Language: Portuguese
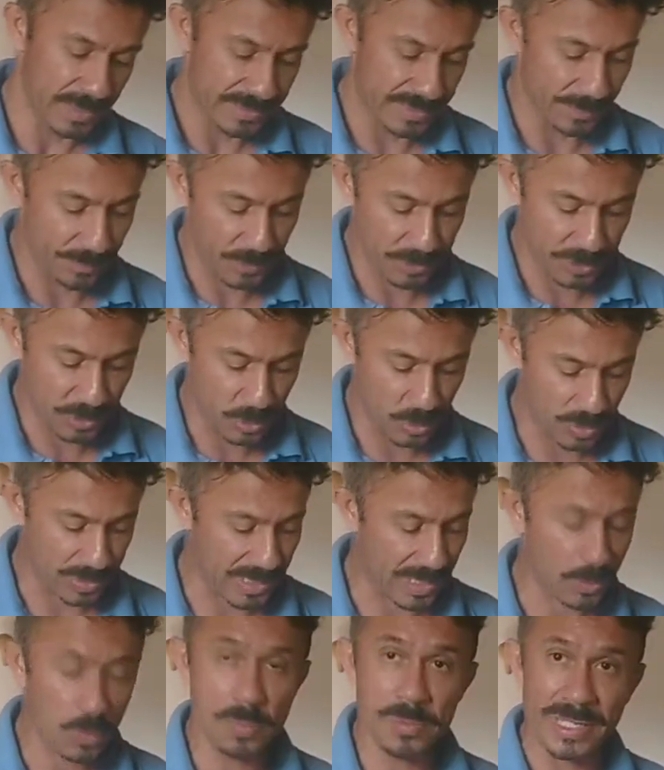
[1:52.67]
você pode
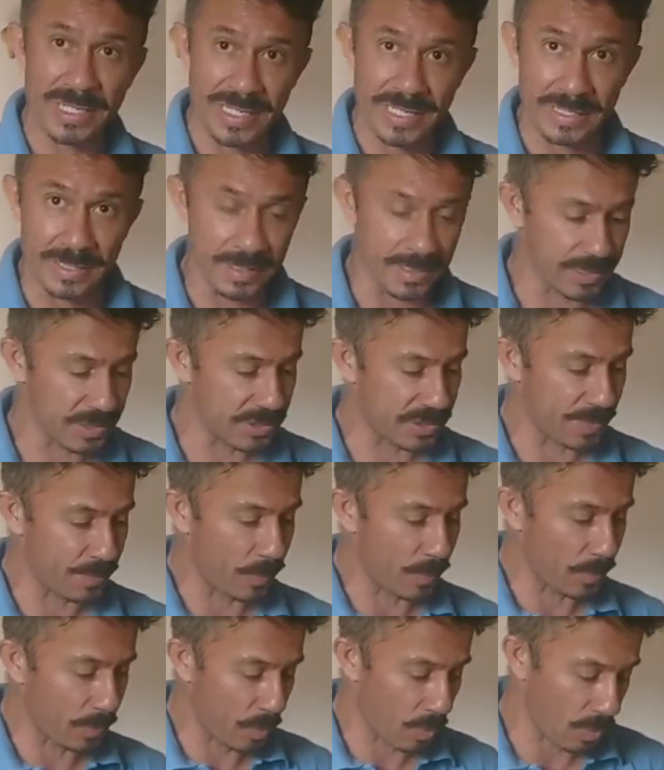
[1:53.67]
cortar, como ela é grande, você
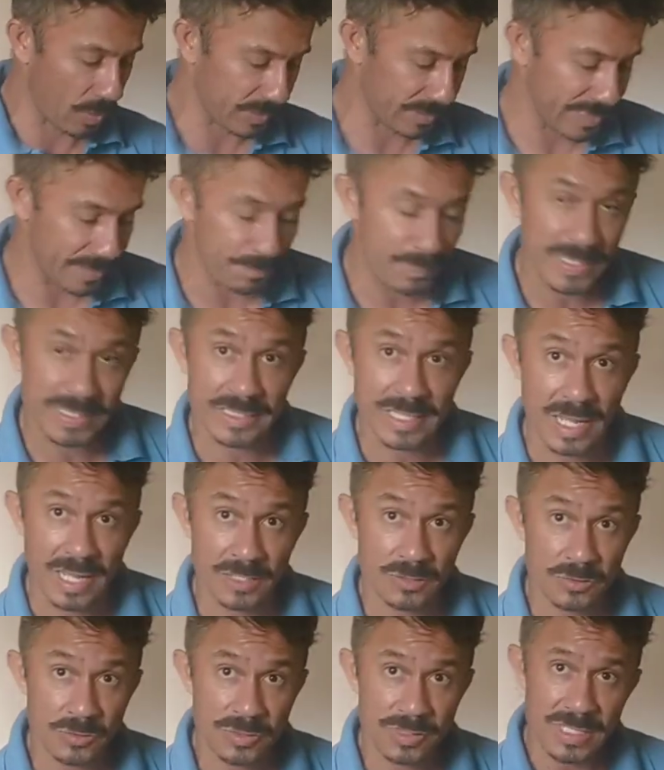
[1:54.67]
corta em
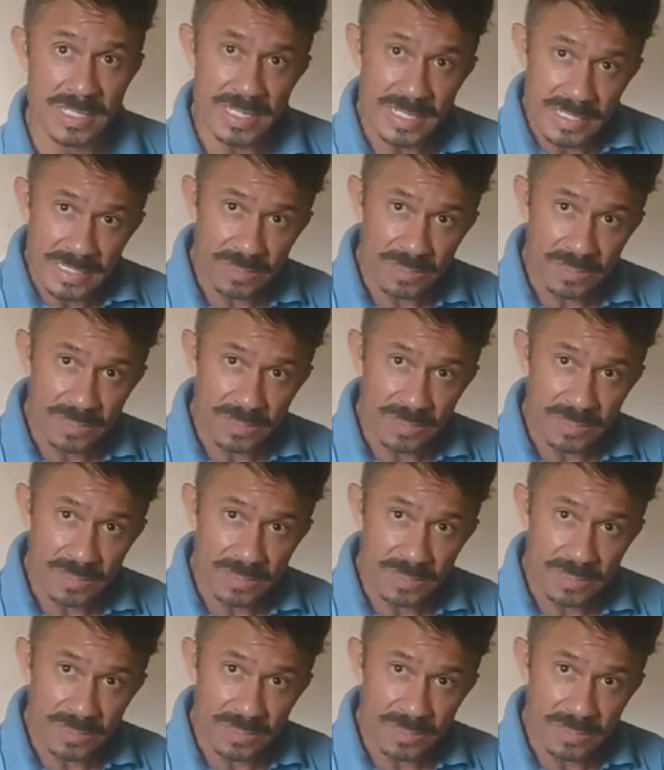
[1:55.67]
pedaços